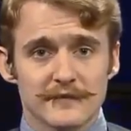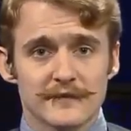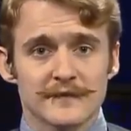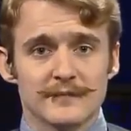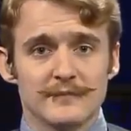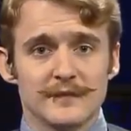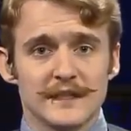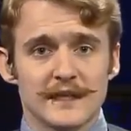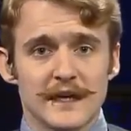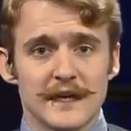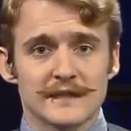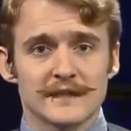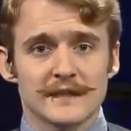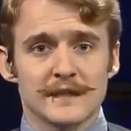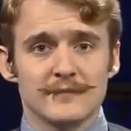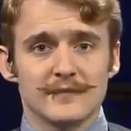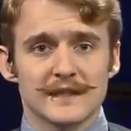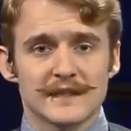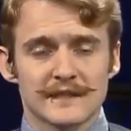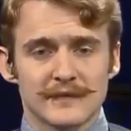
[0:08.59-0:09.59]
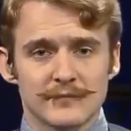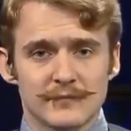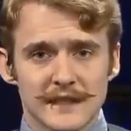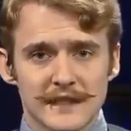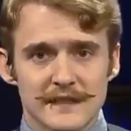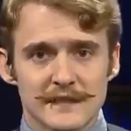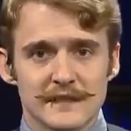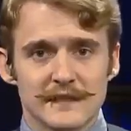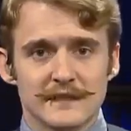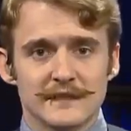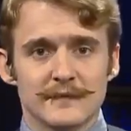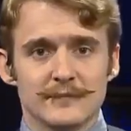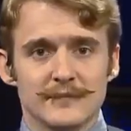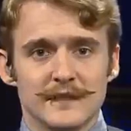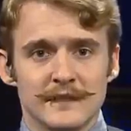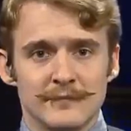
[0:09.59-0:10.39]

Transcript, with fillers: сменяется бессмысленным